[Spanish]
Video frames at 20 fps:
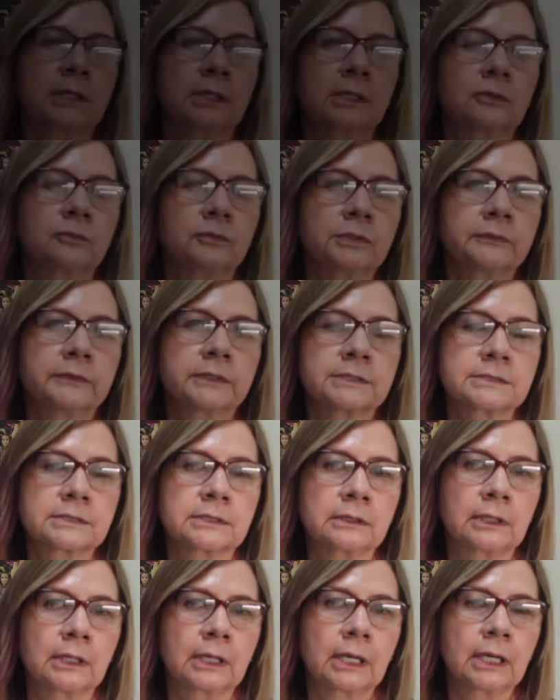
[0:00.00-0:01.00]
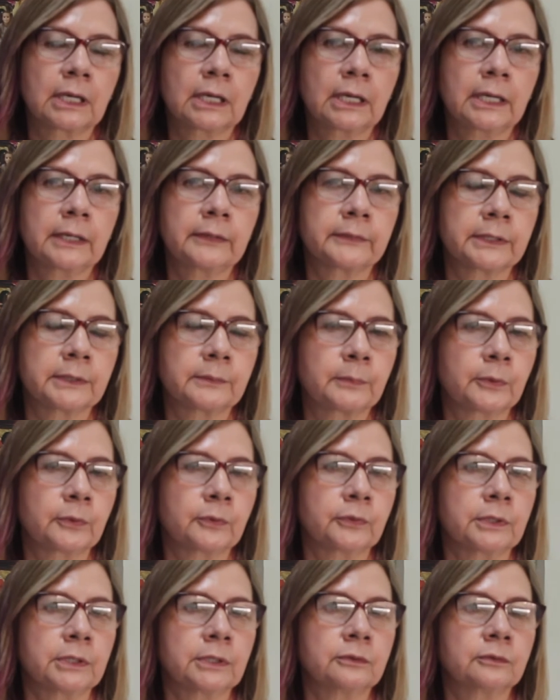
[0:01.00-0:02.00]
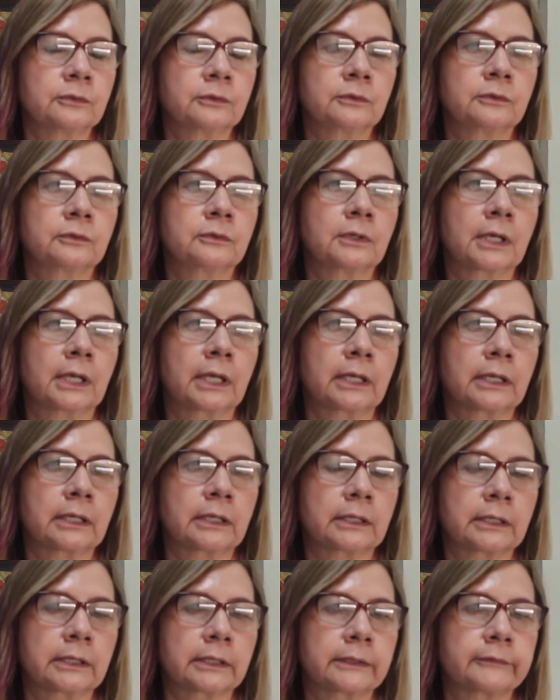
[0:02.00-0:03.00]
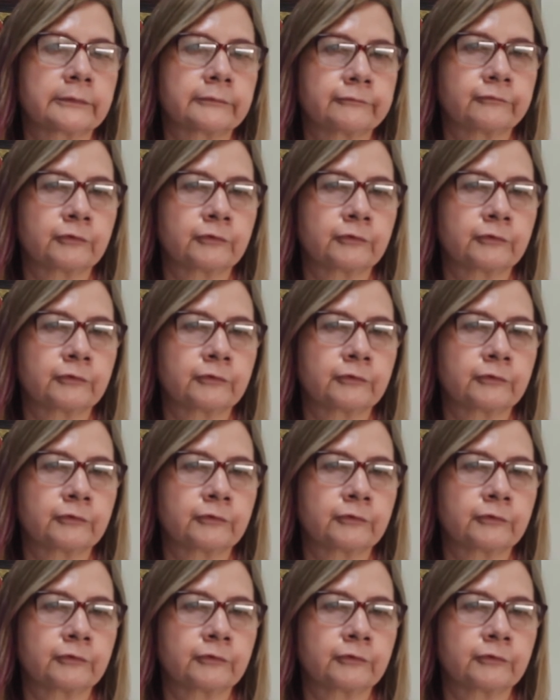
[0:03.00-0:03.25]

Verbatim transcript: aquí en la universidad haber podido eh,